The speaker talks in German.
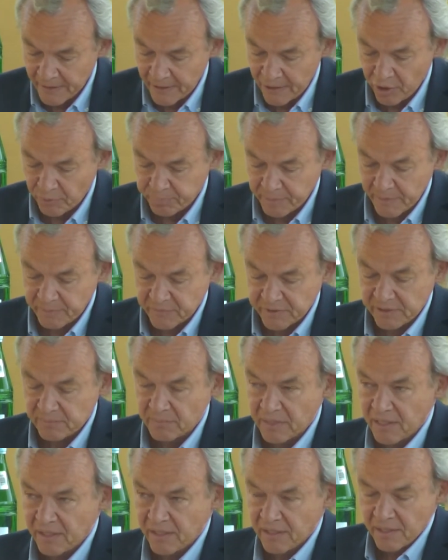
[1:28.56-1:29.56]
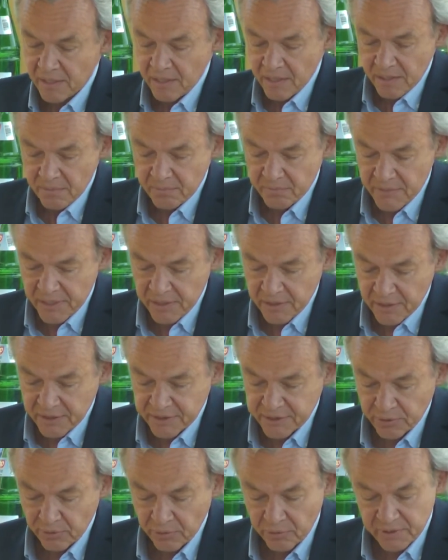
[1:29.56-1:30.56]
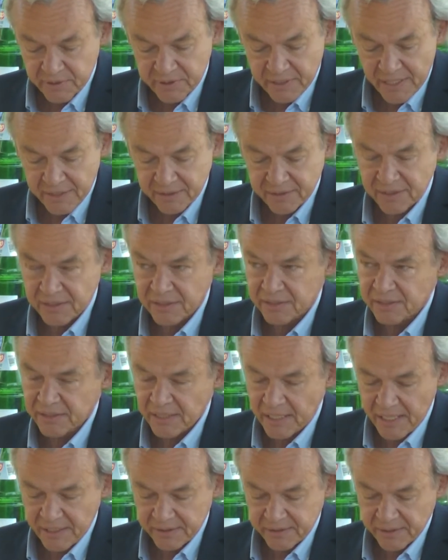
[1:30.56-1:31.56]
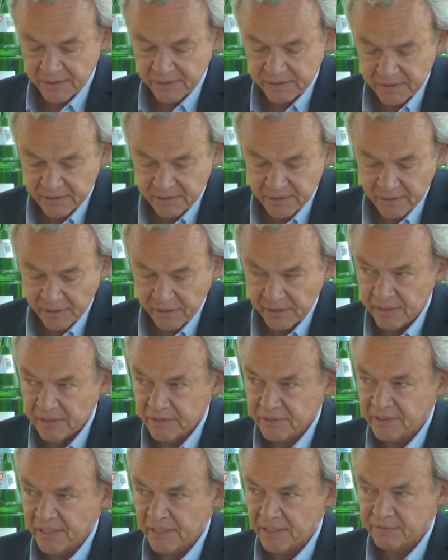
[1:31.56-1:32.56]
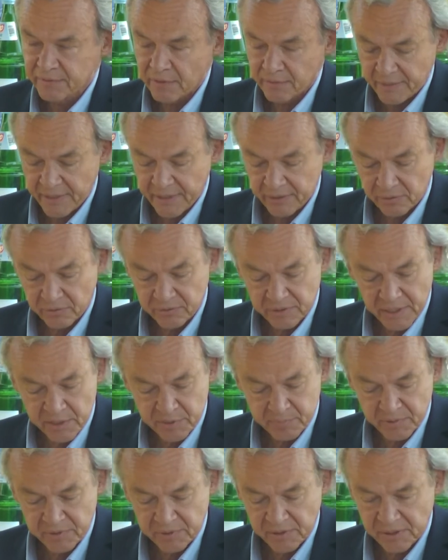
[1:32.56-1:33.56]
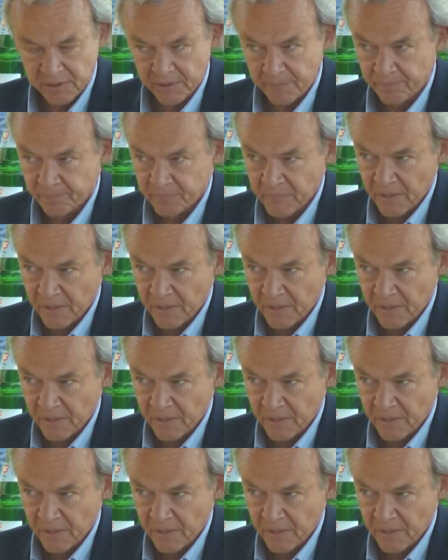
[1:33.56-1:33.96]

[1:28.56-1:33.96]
Auch beim Thema Mindestlohn zeigt sich die hartnäckige Realitätsverweigerung der SPD.